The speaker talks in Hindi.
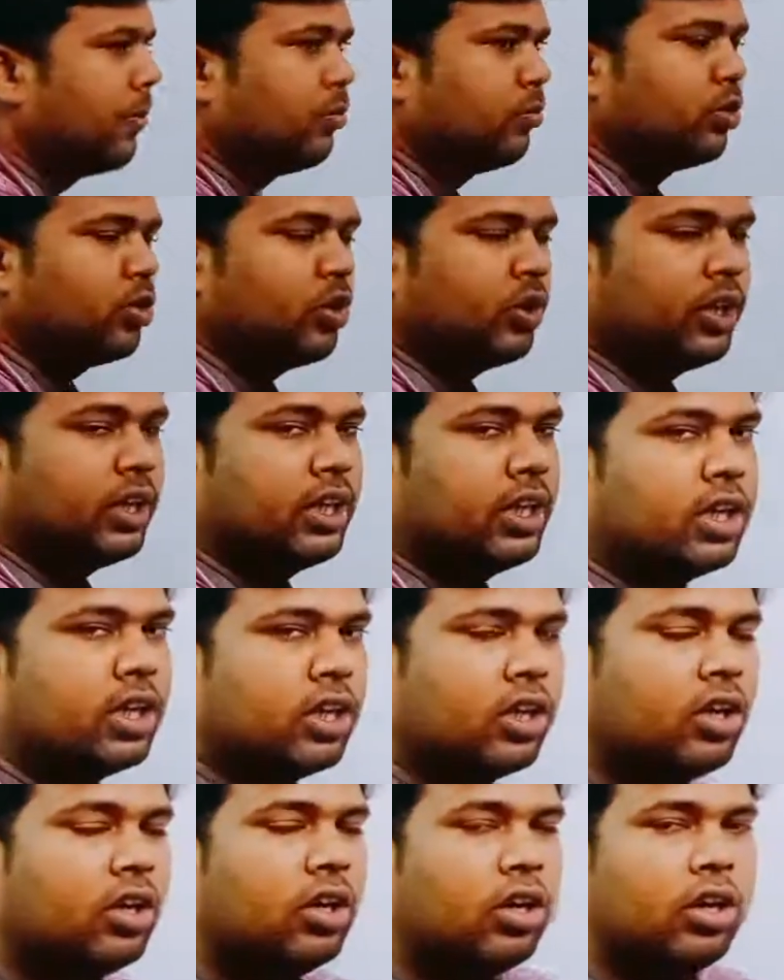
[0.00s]
तो
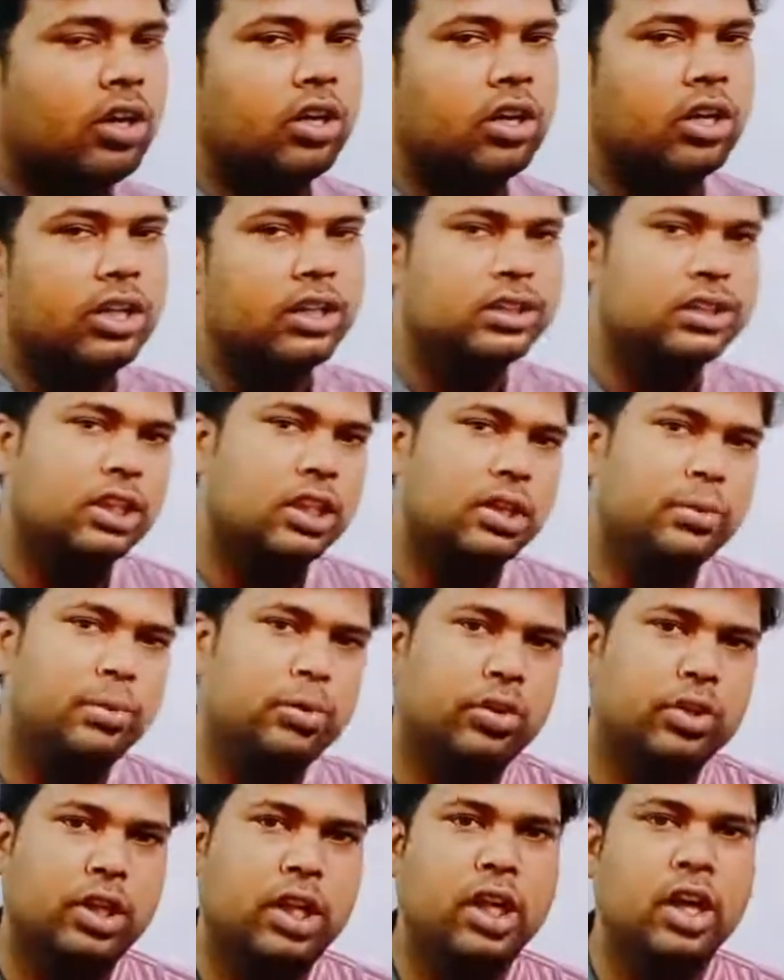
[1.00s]
इनका ऑर्डर सेम
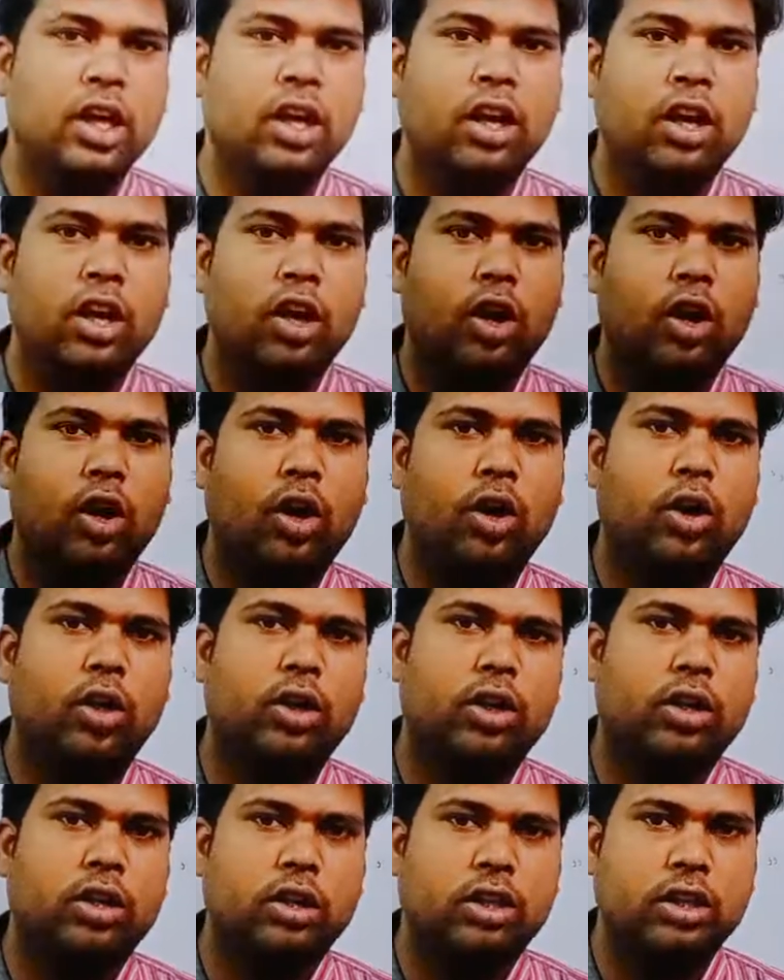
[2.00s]
होगा
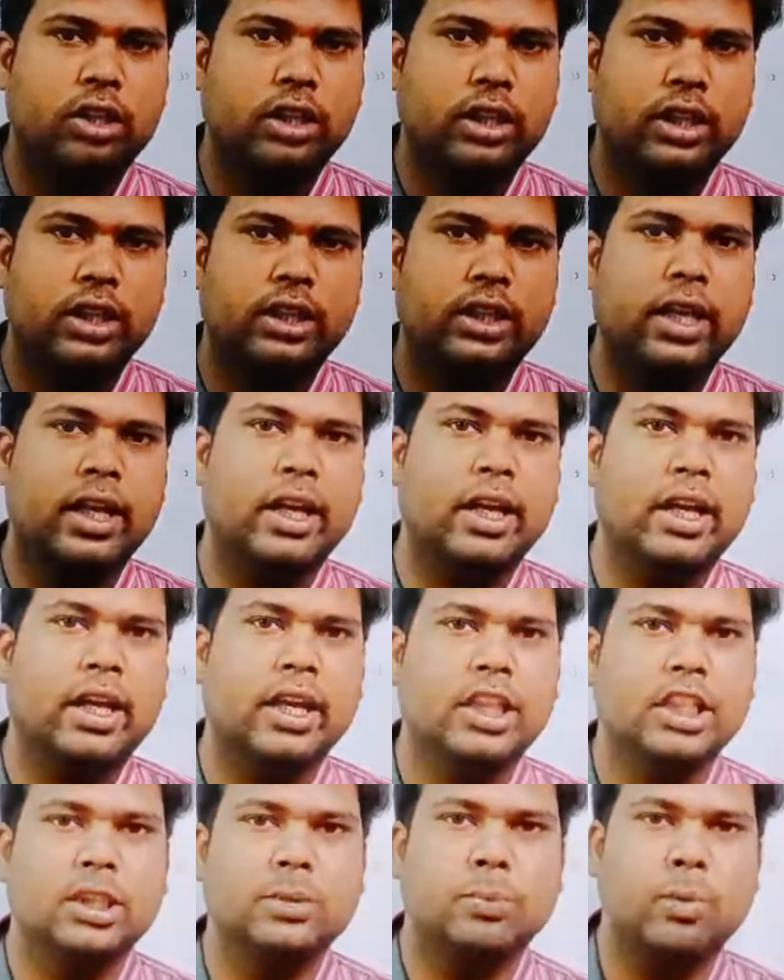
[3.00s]
और इनके
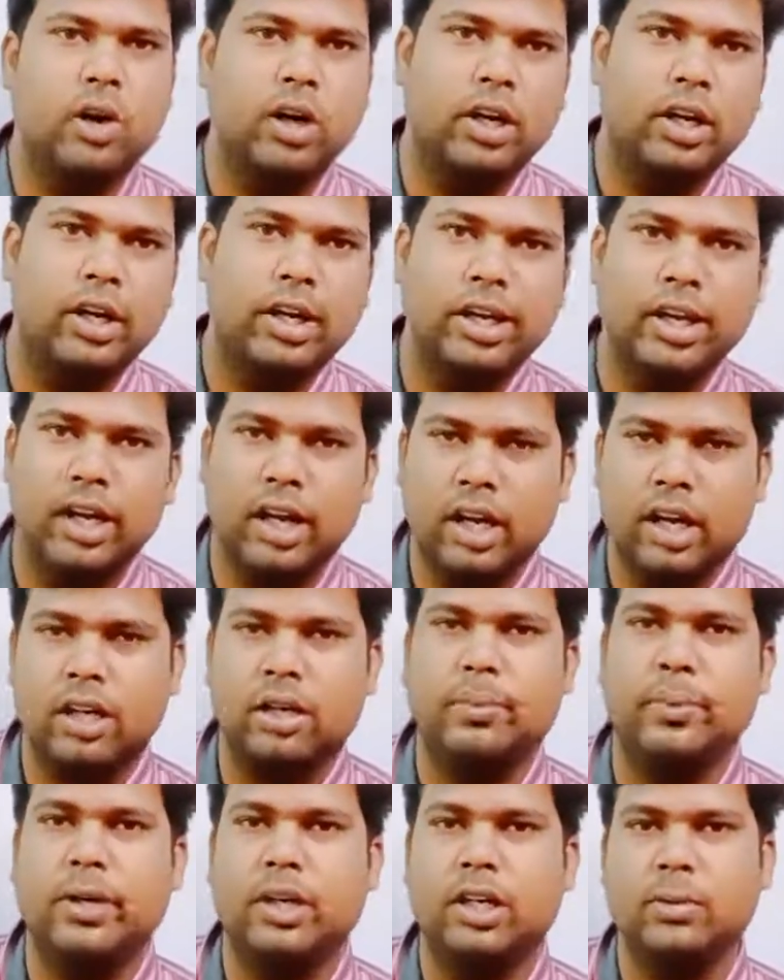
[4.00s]
करस्पॉन्डिंग
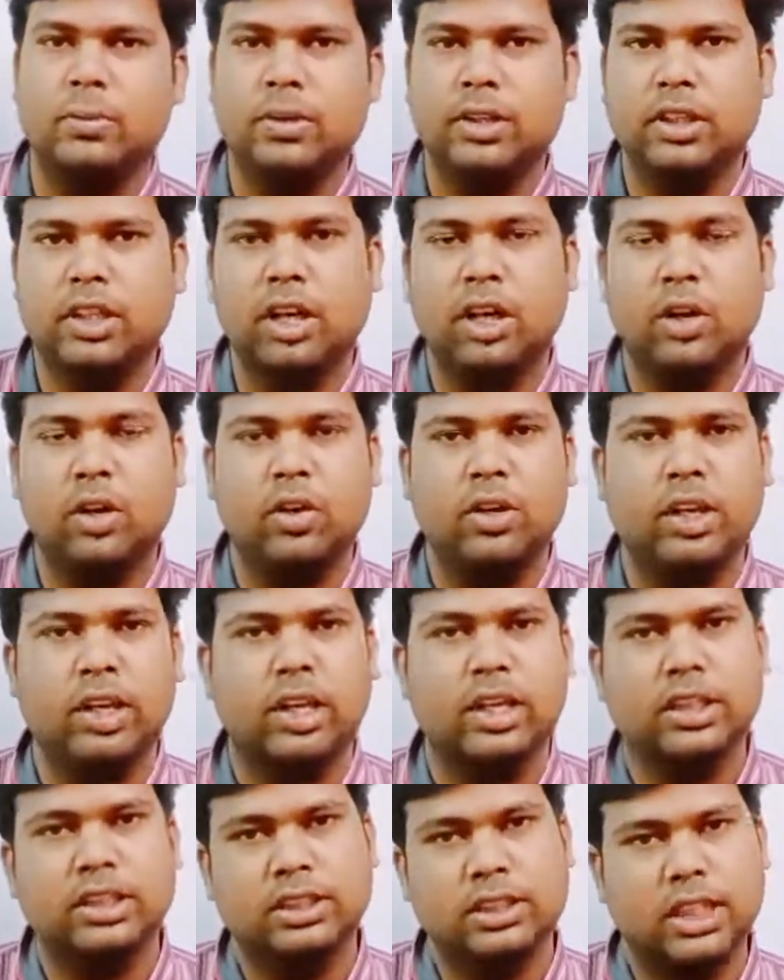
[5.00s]
एलिमेंट भी क्या
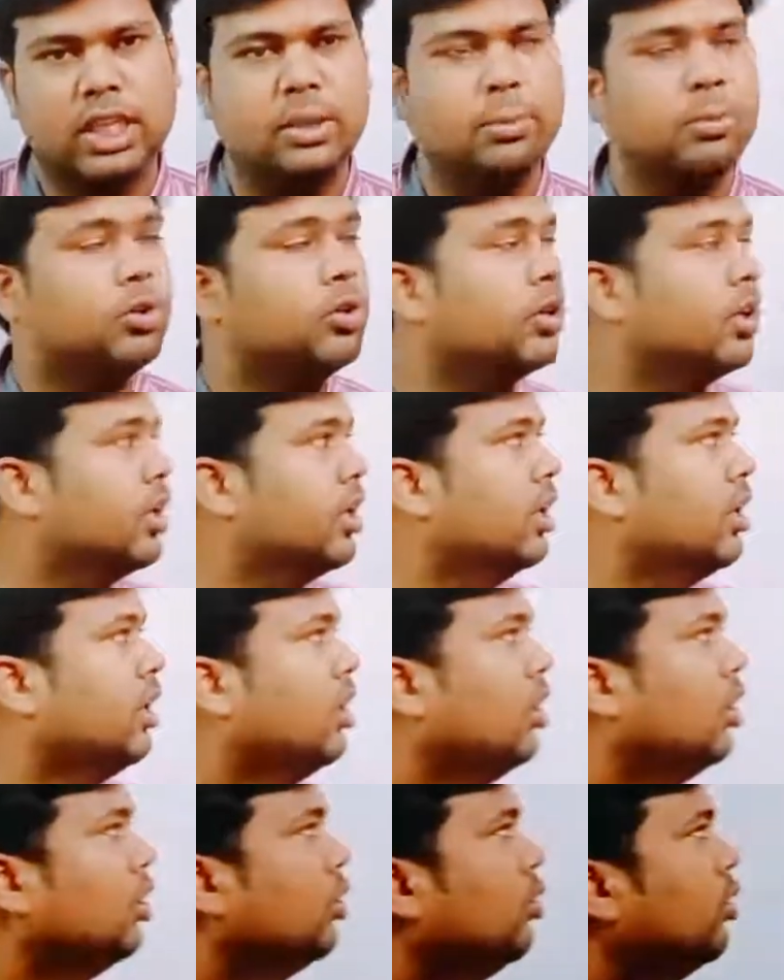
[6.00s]
होंगे सेम होंगे
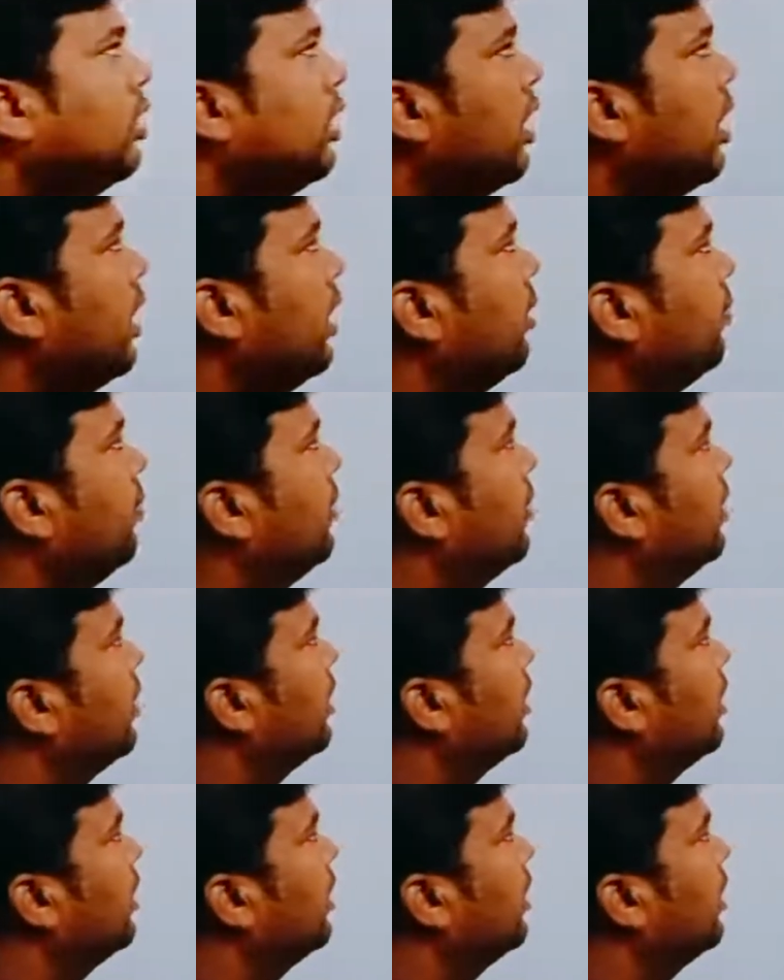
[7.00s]
तो यहाँ पे